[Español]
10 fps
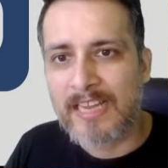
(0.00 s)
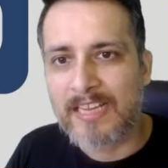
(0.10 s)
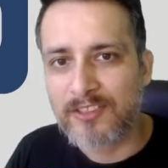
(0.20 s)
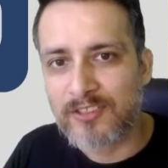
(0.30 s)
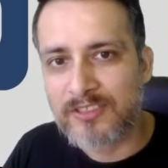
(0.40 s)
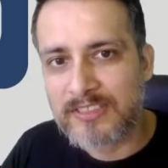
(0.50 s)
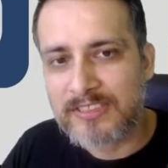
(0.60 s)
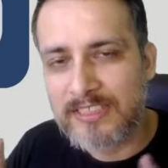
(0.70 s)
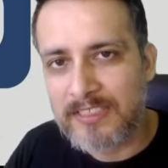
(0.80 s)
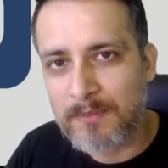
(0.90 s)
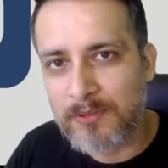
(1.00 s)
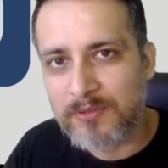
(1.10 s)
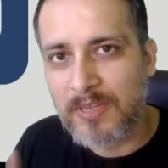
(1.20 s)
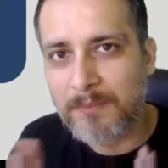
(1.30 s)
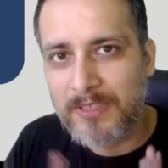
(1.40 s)
Entonces, si
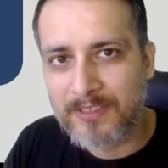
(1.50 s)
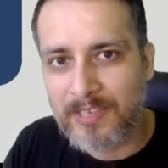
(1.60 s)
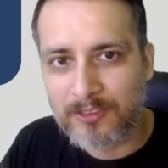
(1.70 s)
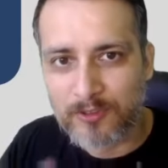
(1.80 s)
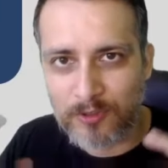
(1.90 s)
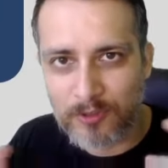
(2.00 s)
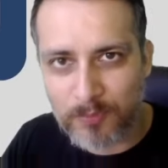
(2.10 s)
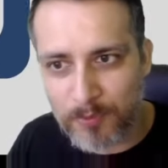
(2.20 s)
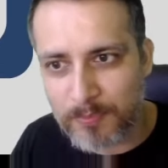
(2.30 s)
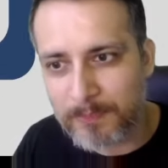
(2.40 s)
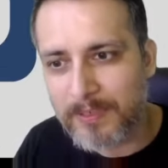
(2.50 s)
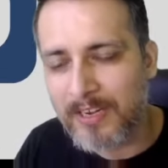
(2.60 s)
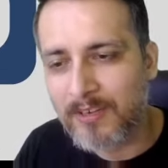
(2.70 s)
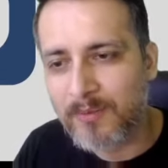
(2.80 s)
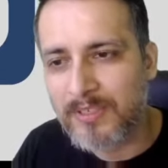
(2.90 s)
estamos administrando nuestro propio API
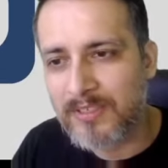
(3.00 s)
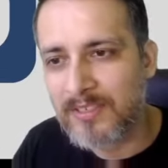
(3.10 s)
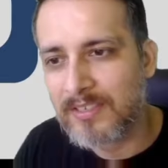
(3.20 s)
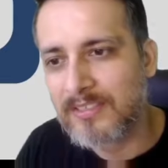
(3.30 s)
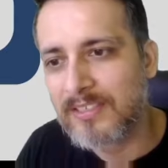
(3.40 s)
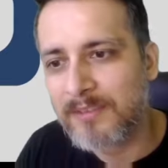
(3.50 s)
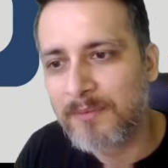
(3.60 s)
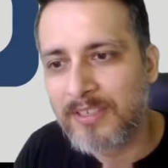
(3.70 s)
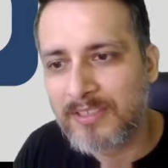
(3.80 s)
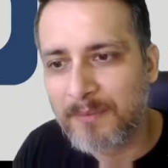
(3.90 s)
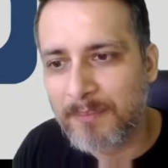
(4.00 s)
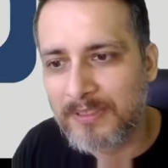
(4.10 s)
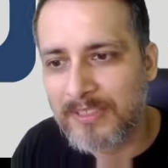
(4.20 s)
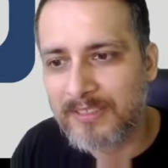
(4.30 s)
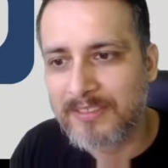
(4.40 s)
Gateway, tendremos que estar
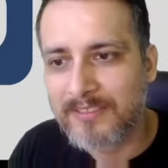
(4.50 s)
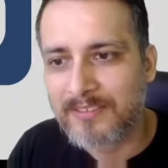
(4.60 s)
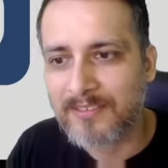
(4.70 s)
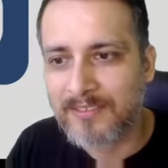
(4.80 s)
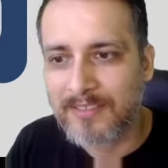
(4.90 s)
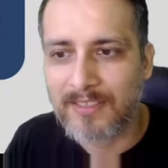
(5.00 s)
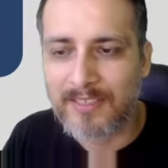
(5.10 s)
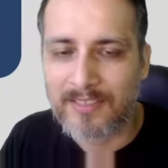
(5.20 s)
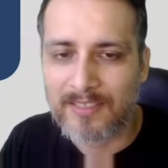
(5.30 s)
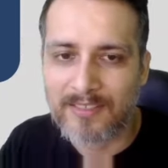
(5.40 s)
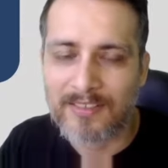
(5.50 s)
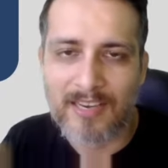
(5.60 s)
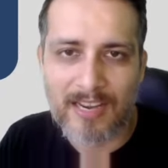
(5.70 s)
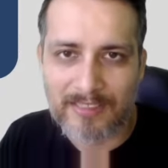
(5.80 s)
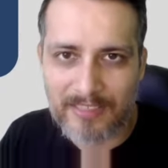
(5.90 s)
pendiente de
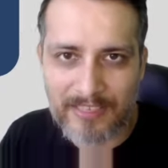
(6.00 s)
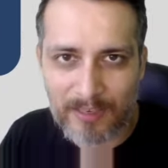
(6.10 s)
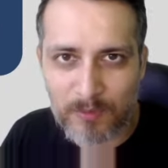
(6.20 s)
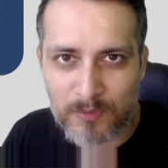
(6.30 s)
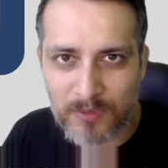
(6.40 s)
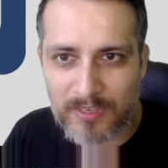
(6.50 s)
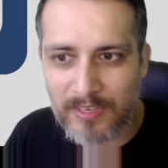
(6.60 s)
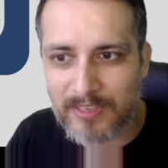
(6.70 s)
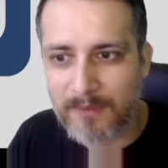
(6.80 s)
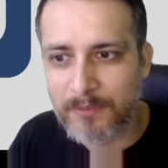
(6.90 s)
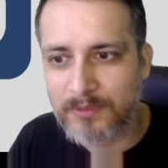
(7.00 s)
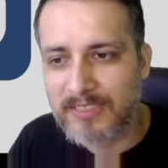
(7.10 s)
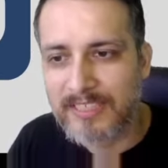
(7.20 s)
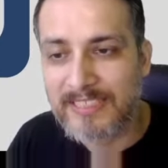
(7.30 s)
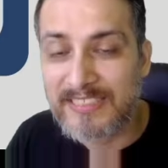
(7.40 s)
la cantidad de recursos que le demos,
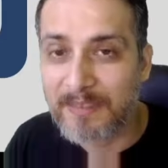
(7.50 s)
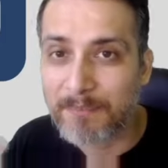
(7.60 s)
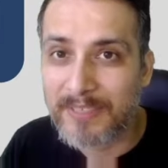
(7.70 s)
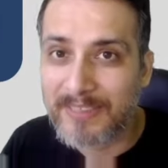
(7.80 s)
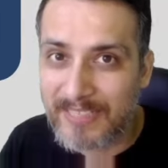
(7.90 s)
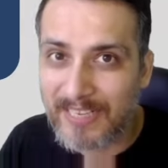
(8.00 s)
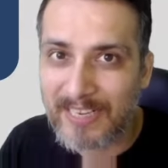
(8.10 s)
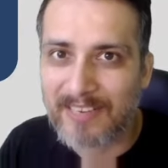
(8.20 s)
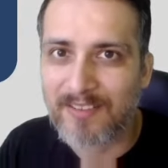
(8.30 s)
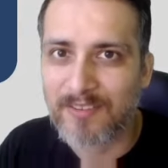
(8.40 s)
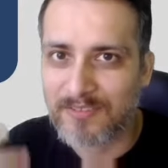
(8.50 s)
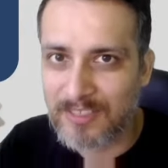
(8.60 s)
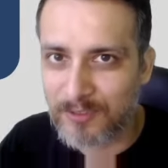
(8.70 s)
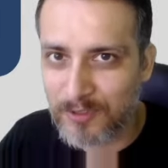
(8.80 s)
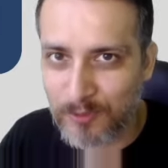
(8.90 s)
que siempre esté con
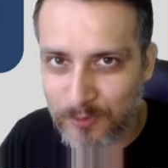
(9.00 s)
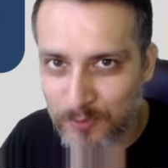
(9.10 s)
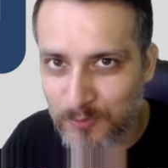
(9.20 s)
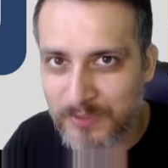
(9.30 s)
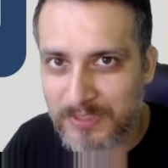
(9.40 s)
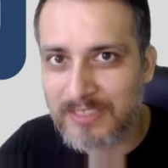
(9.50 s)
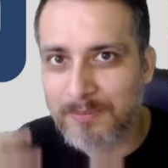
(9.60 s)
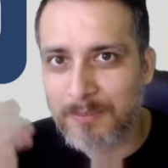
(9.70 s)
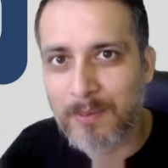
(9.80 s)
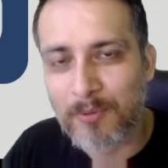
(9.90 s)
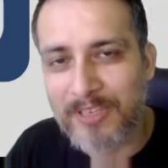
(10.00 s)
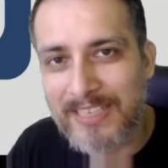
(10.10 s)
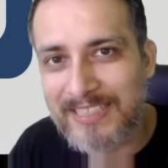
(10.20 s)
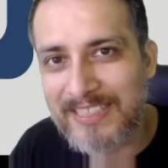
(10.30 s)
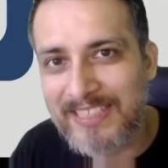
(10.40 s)
tantos recursos suficientes para poder
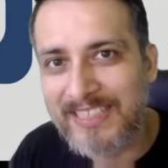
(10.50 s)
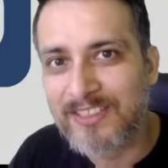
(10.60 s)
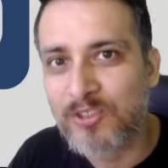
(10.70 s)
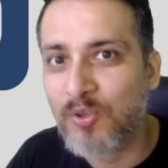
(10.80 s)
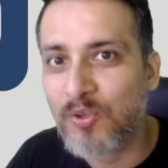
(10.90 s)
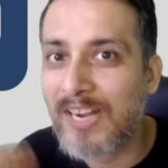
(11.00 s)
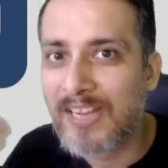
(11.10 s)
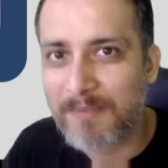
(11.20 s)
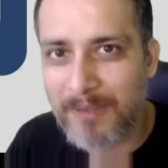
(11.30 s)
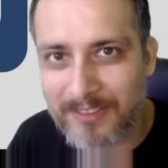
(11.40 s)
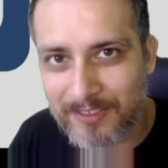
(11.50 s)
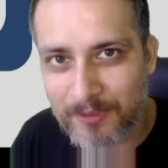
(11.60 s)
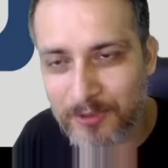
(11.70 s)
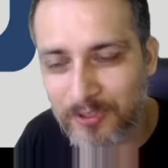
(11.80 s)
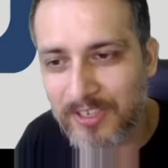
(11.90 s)
atender toda la demanda de
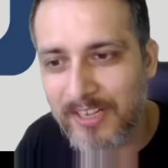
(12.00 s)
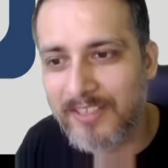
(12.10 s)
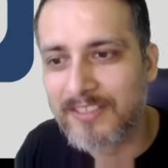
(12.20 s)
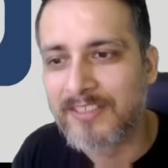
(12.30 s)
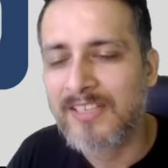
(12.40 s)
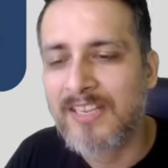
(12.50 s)
nuestros clientes,